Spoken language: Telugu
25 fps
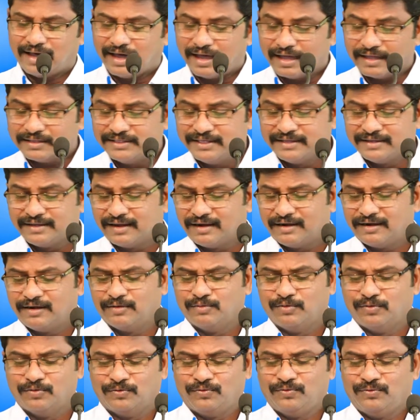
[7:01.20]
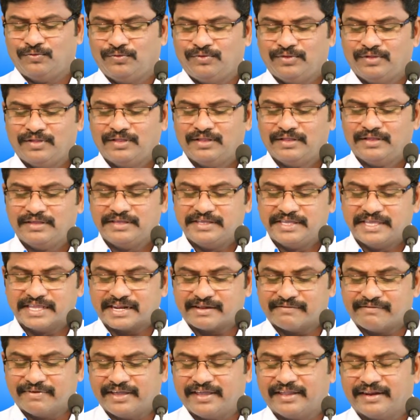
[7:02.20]
ఆది కాండము
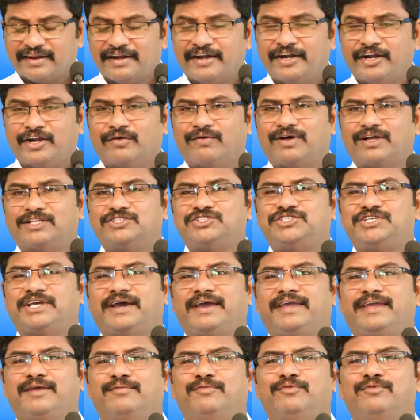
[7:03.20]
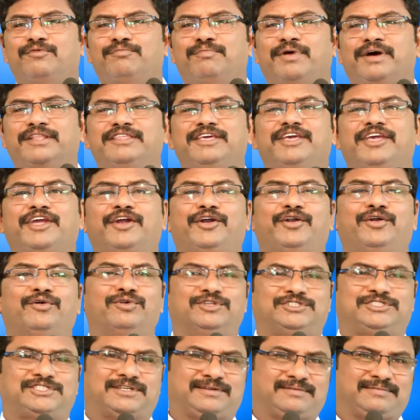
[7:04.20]
ఇరవై రెండవ అధ్యాయము పదిహేడవ
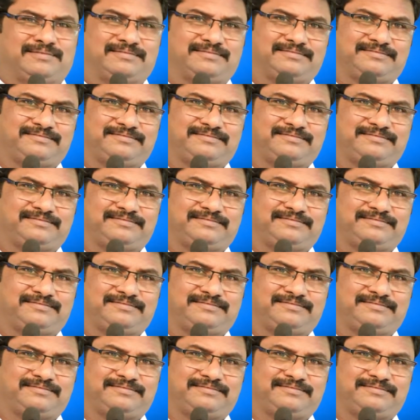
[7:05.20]
వచనం